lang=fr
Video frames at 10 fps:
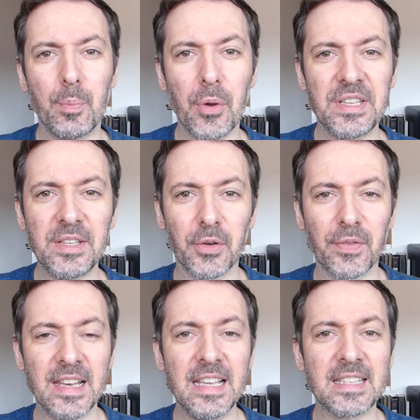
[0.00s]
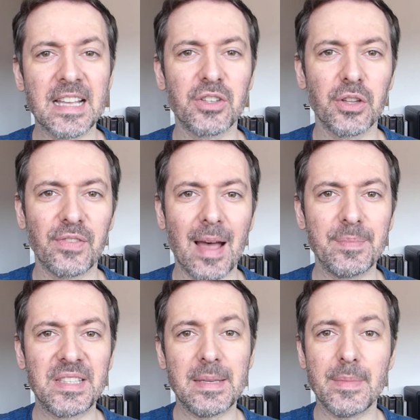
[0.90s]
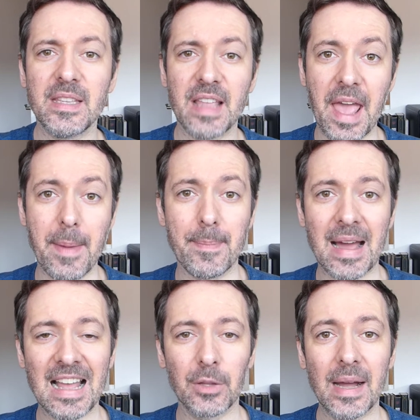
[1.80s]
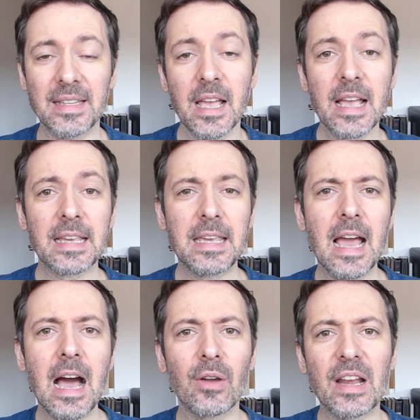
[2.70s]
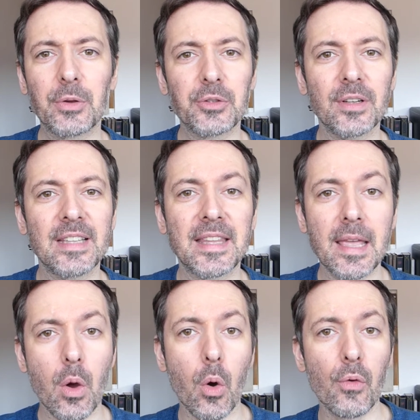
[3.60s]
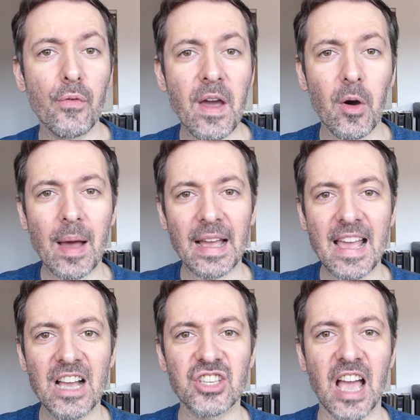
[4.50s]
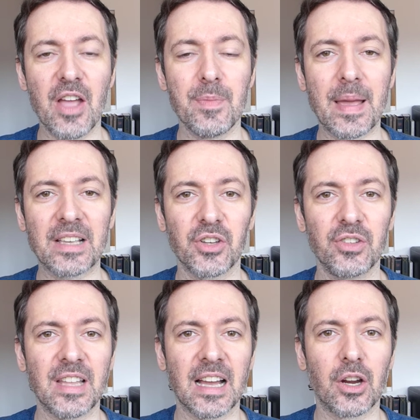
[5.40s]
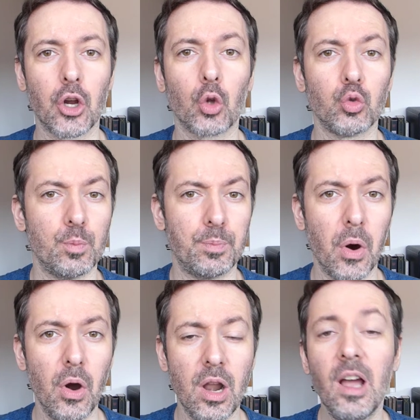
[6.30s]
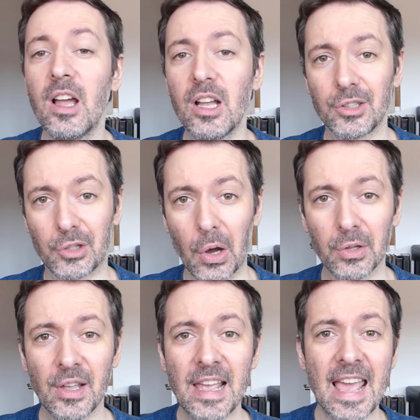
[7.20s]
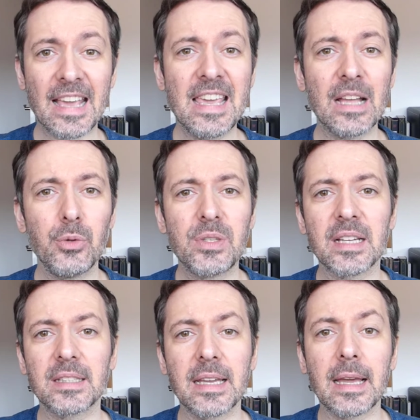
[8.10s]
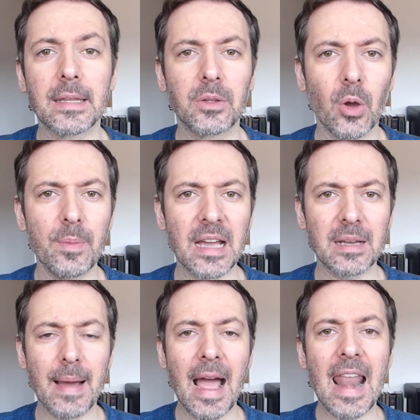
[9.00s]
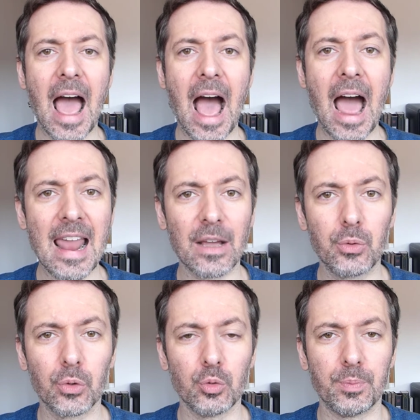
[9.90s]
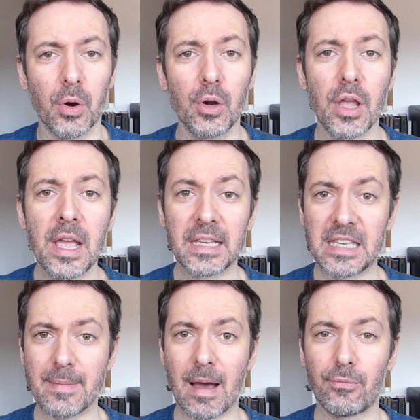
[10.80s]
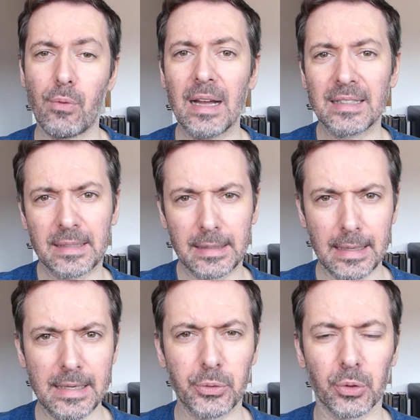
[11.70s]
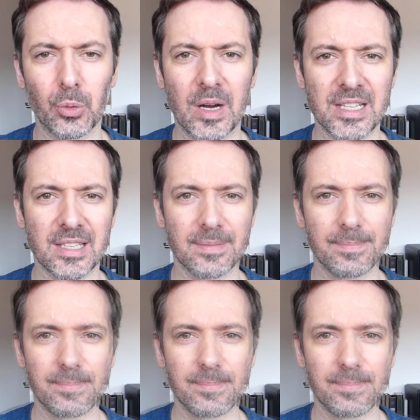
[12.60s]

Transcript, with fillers: petite Ophélie, cette jeune femme timide et maladroite, qui a en quelque sorte été offerte en mariage à une personne d'un clan du pôle, Thorn, et qui a dû s'intégrer tant bien que mal à la cour du pôle, qui est ma foi très sournoise